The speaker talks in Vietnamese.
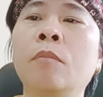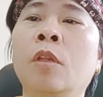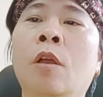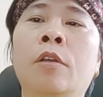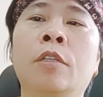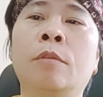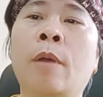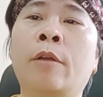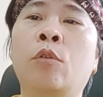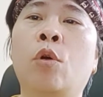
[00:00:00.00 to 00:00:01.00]
Phó trưởng
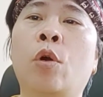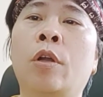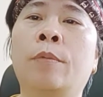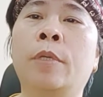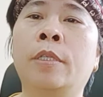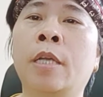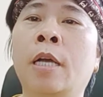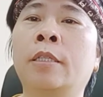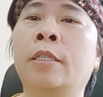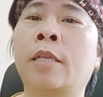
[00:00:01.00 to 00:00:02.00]
ban của Hội đồng Nhân
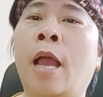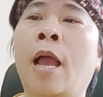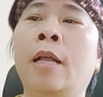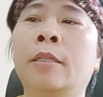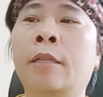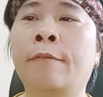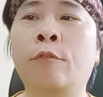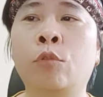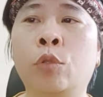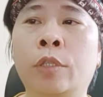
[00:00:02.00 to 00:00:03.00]
dân thị xã, thành
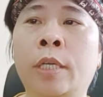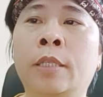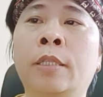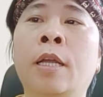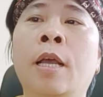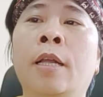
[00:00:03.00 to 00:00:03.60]
phố thuộc tỉnh,